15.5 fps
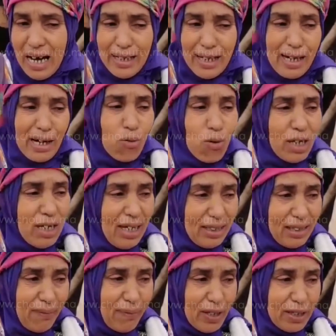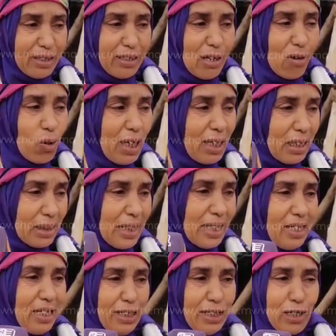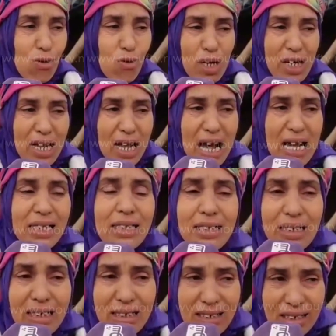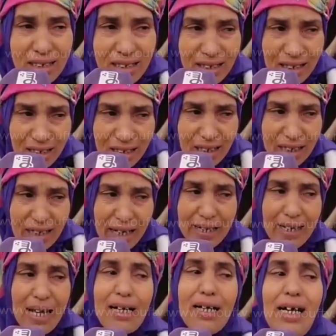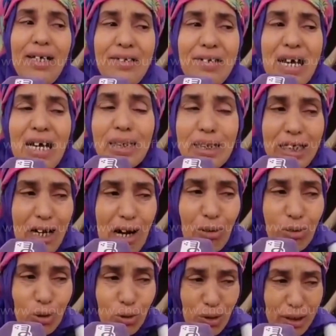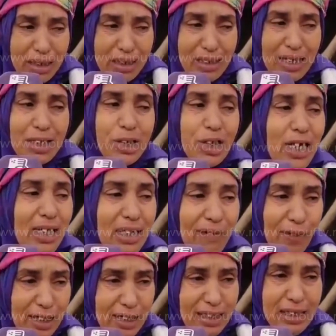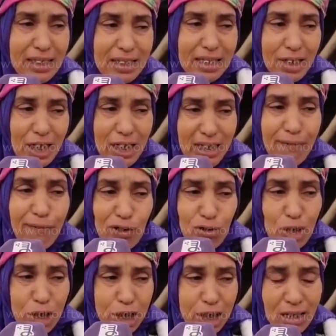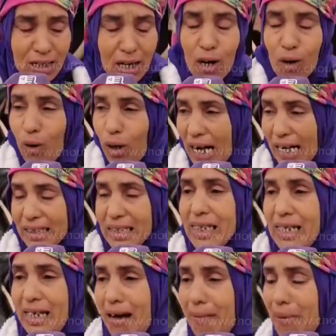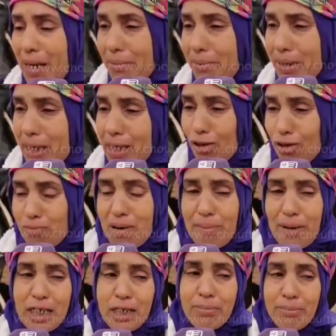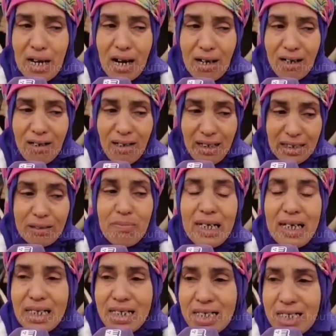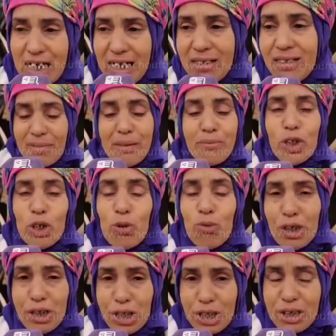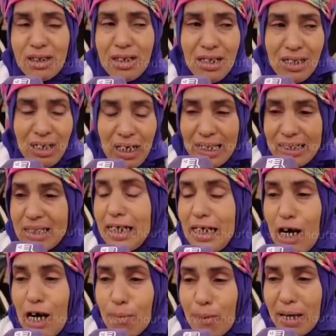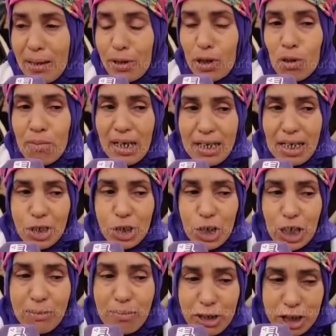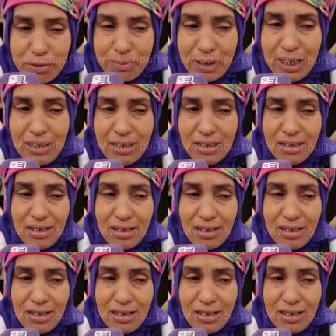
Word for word: انا راه هو اللي عندي في الدنيا هو اللي كيصير عليا هو اللي هازني انا كاع الناس كيعاودوا علي كنشاعي في العيد كنشاعي في كل شيء وحاط سلعه بيبني وما بقاش بنا حيت ما لقاش الجهد ما مجوش حاط سلعه ويبني وما لقاش الجهد باش يبني